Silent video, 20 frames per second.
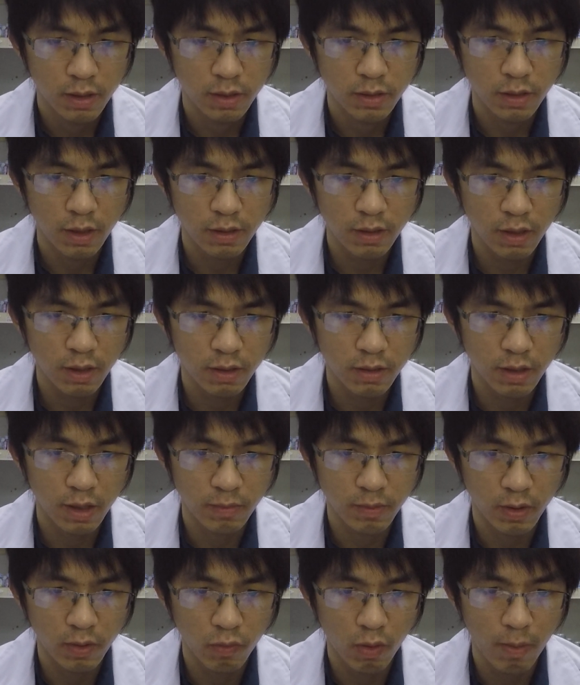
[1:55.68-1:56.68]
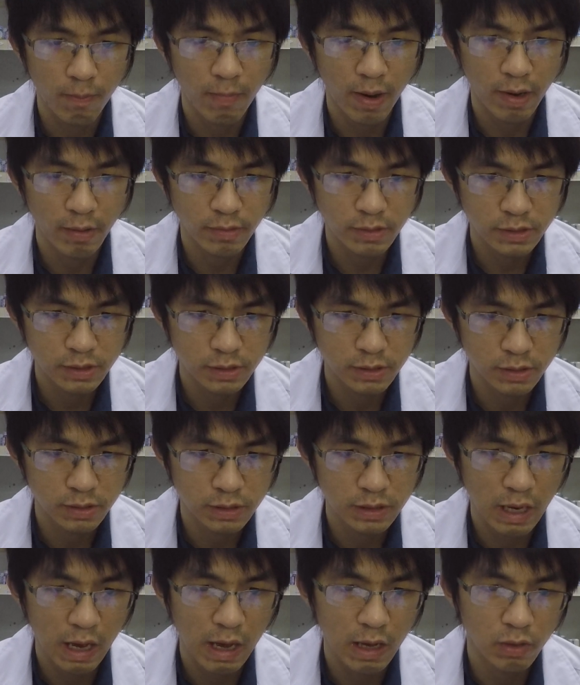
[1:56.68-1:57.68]
ยาแก้อักเสบ ในความหมายมันคือ
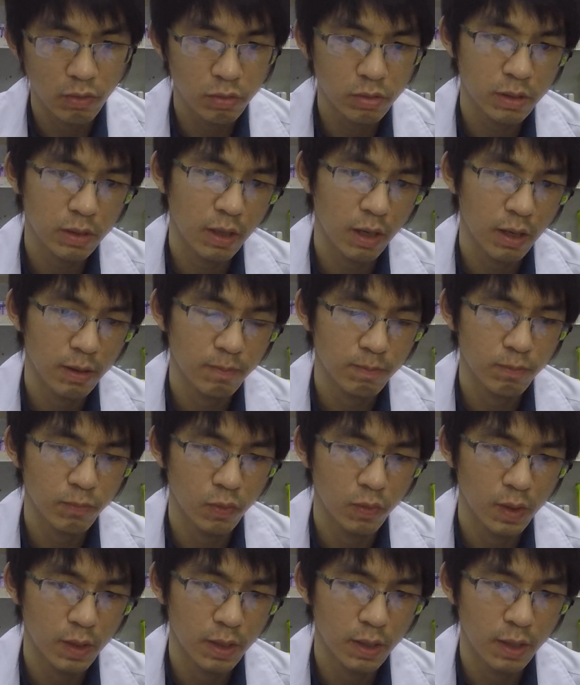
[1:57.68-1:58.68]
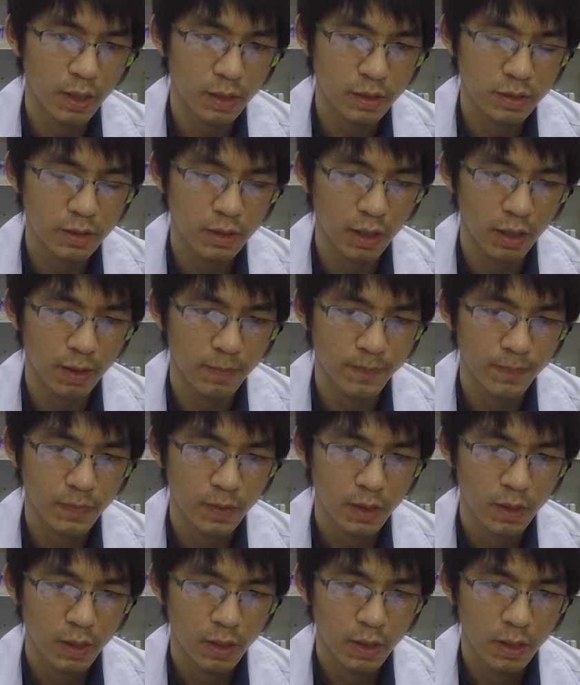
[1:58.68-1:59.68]
ยาลดการปวดอักเสบ
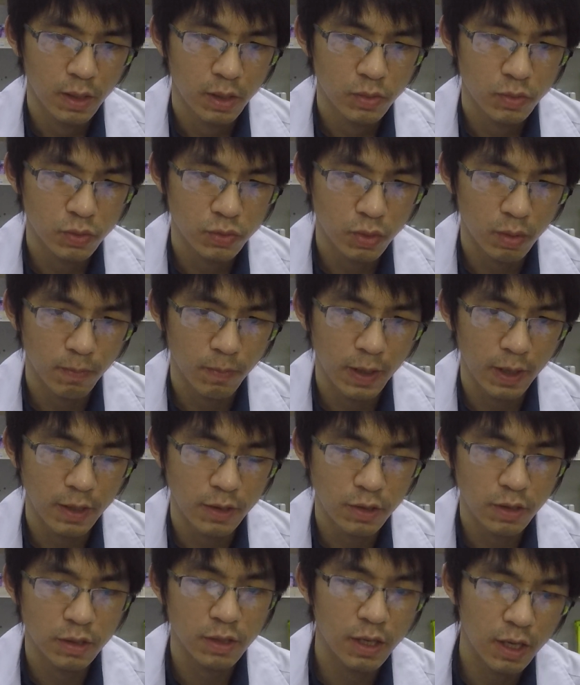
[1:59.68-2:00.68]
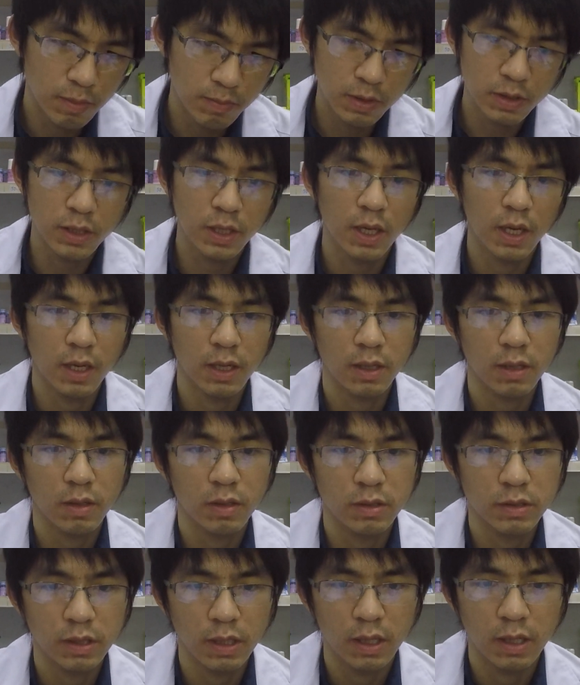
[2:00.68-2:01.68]
ทั่วๆไป เช่นเคสเมื่อกี้
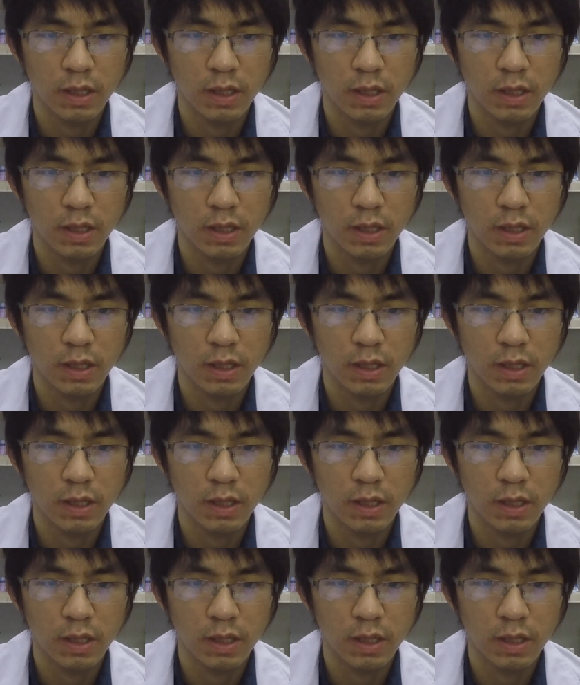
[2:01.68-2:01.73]
ก็จะ